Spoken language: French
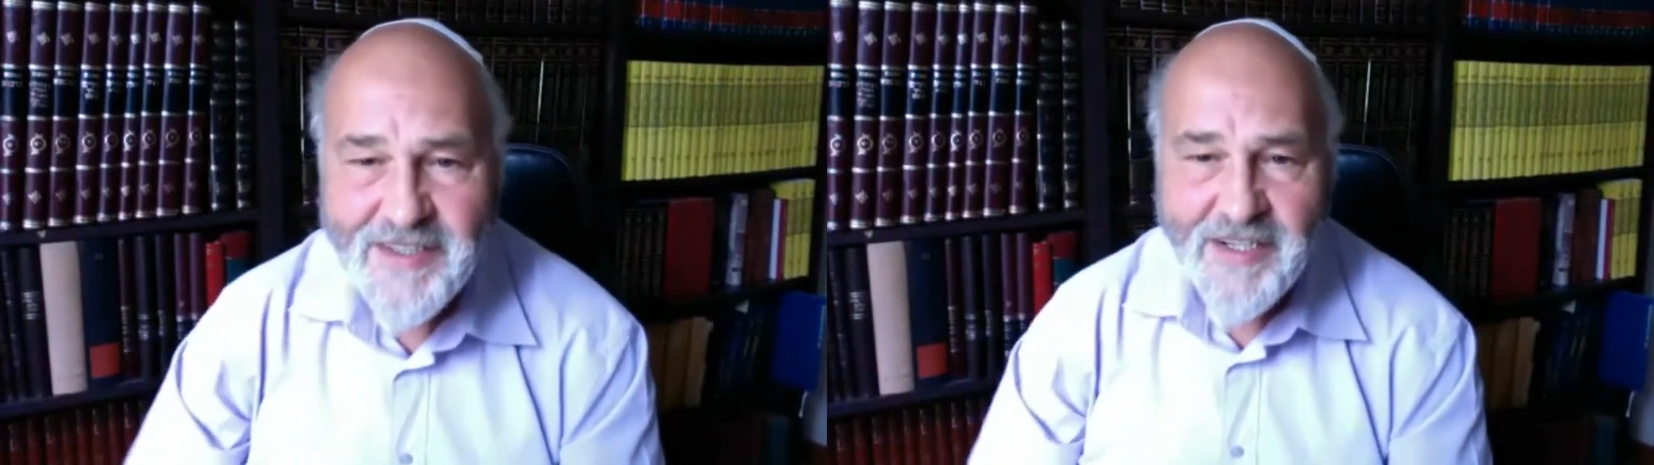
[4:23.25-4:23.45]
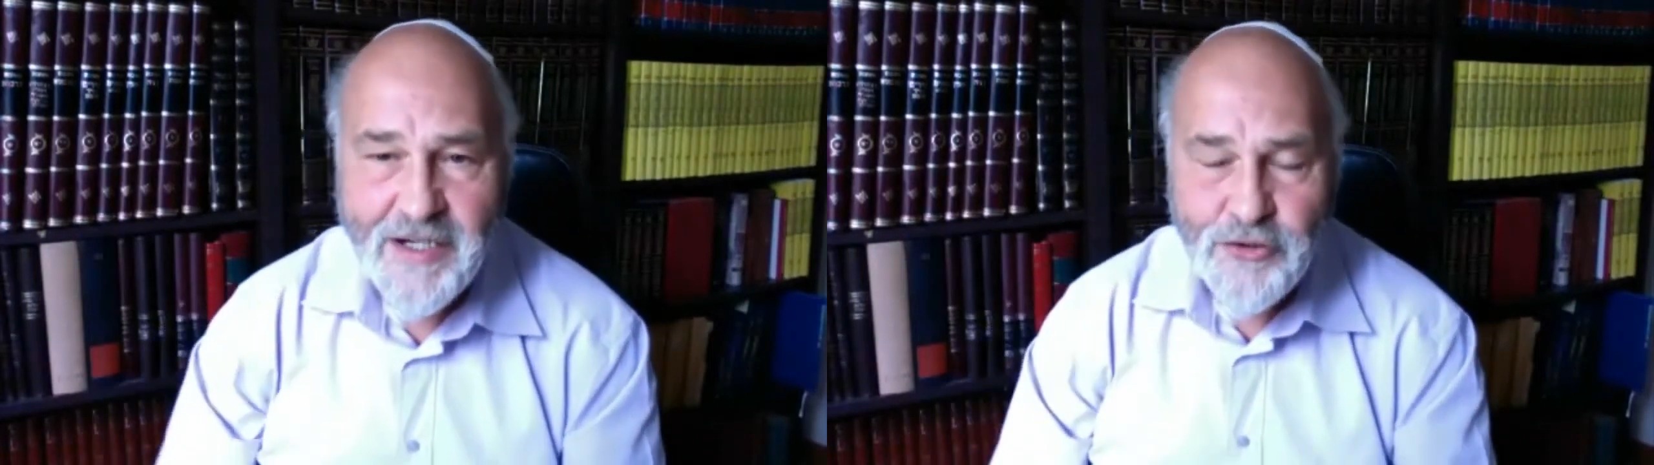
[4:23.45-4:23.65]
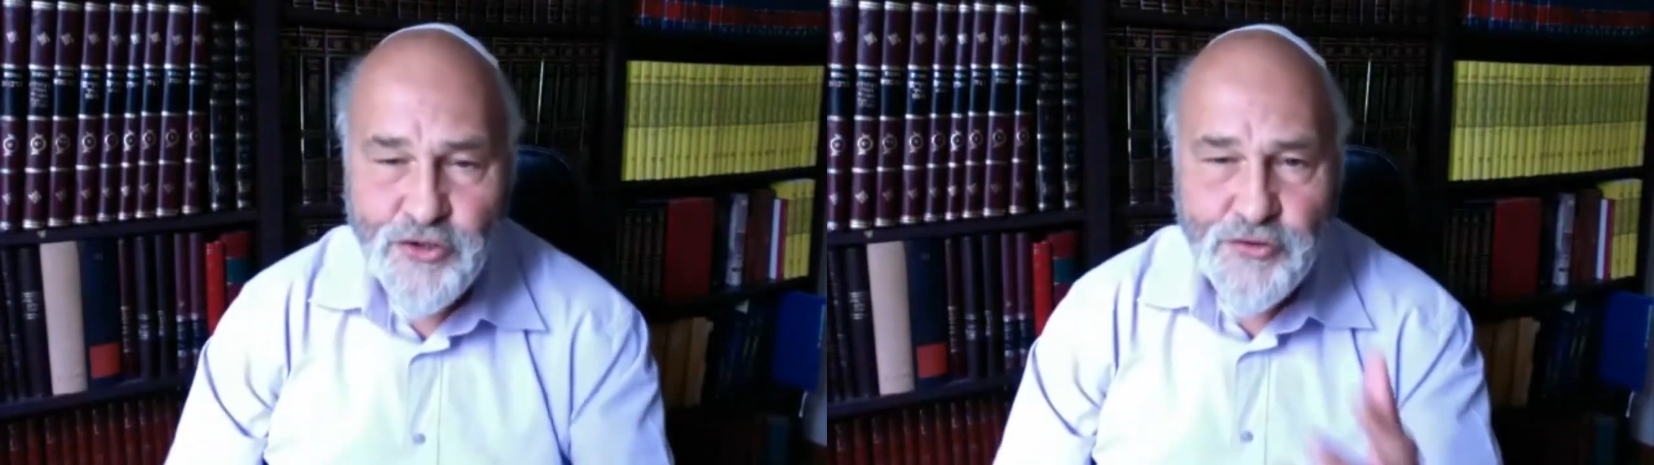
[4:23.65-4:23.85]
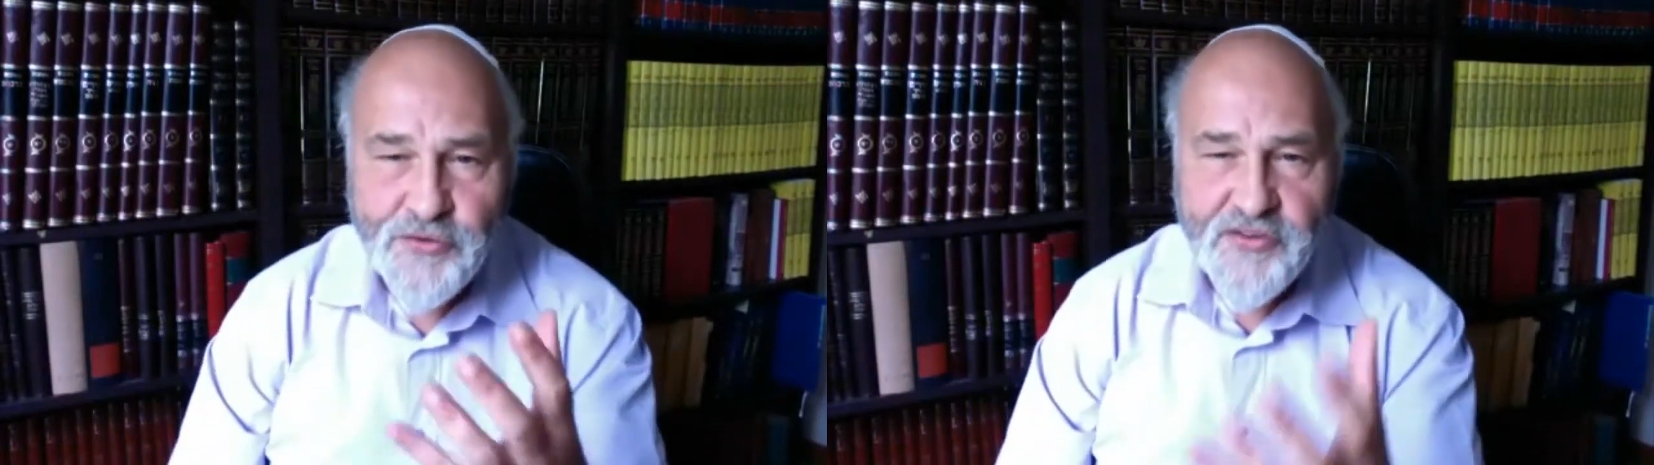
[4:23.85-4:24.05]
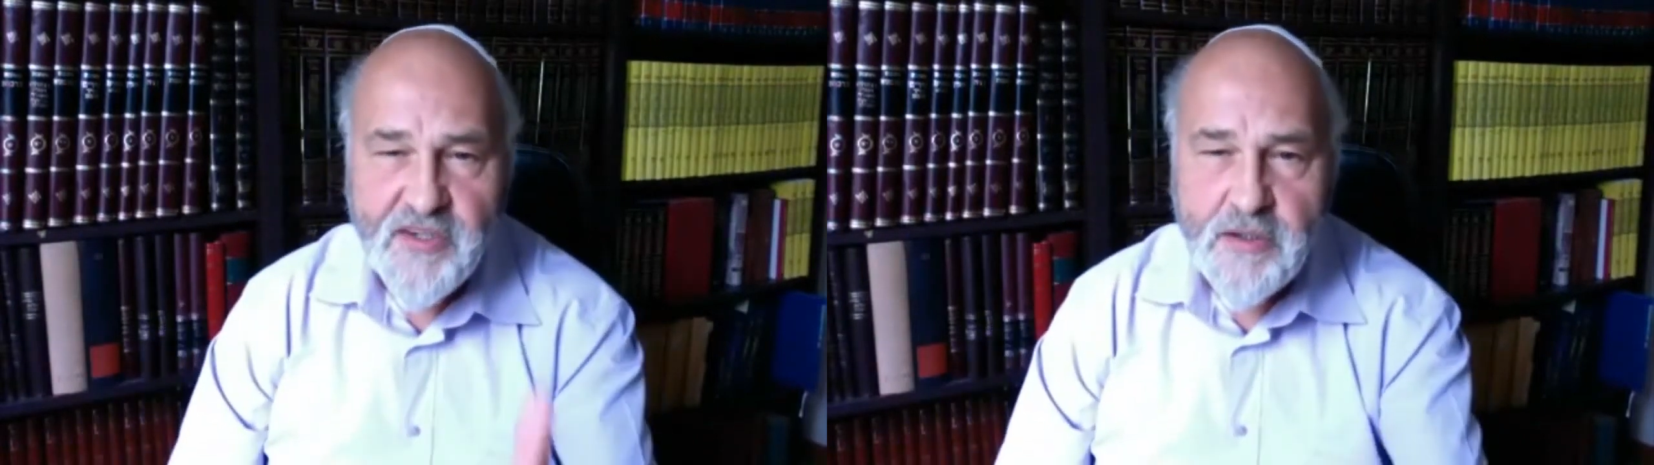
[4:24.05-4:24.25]
quelque
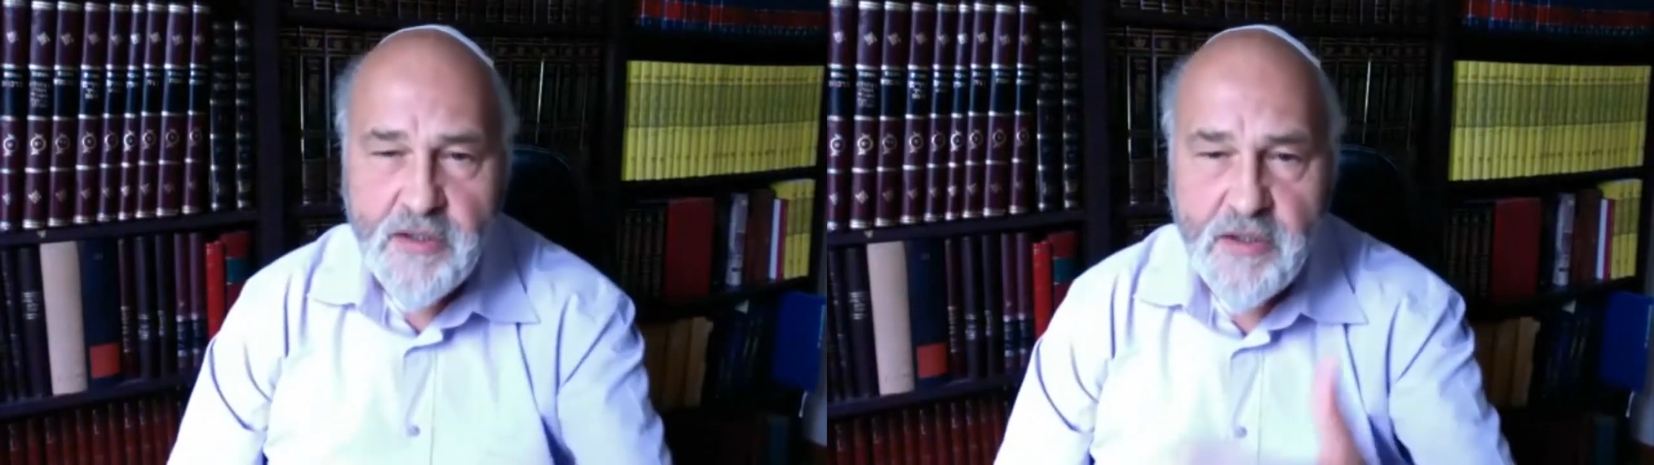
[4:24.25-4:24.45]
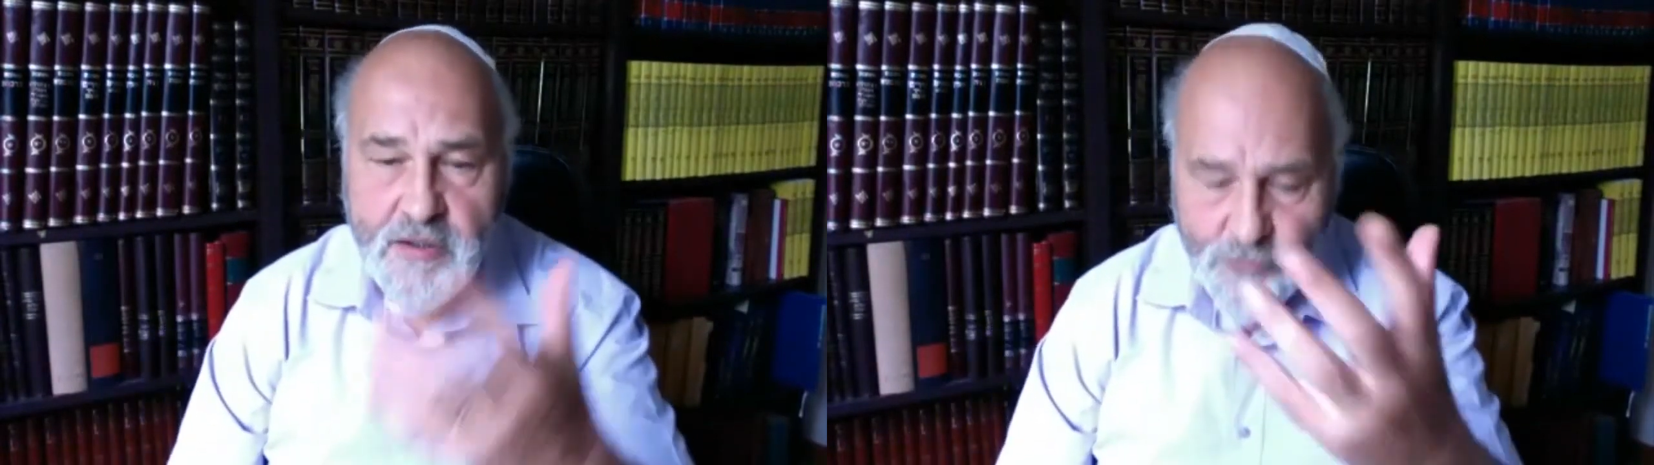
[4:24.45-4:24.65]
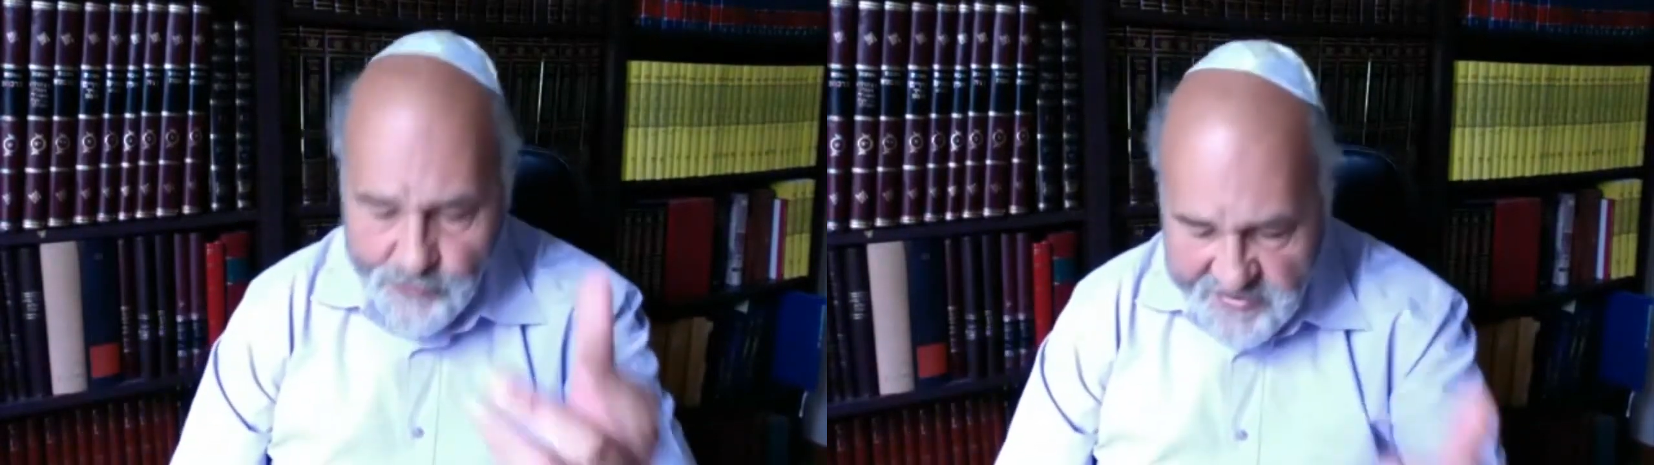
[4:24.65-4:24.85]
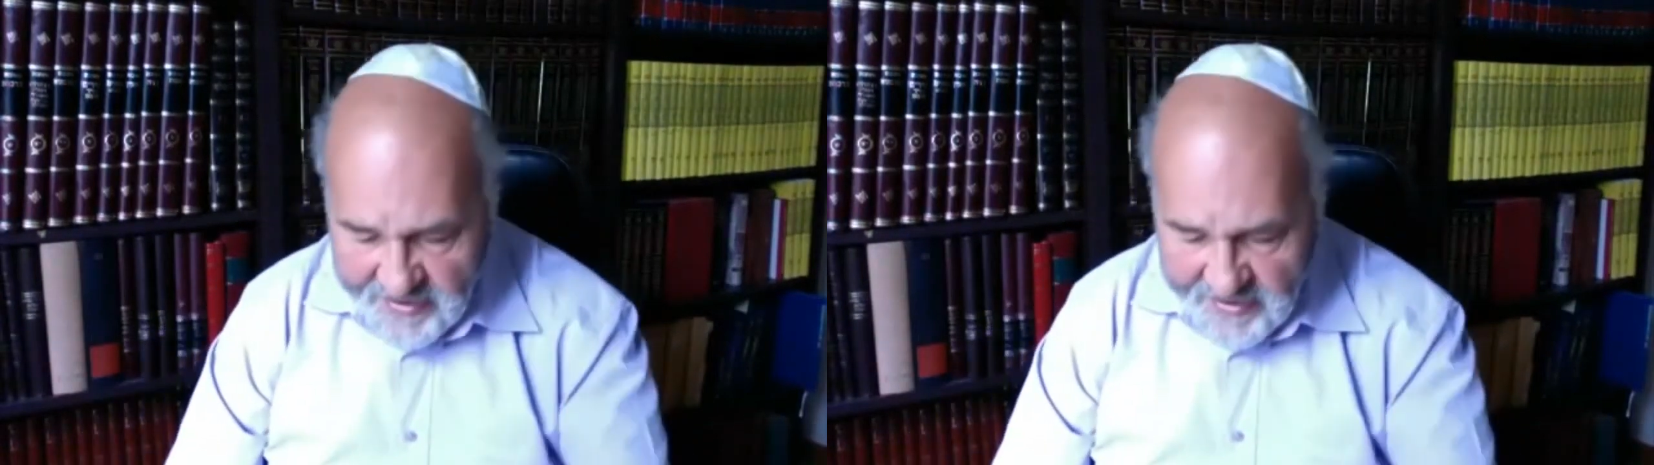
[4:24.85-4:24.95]
chose qui nous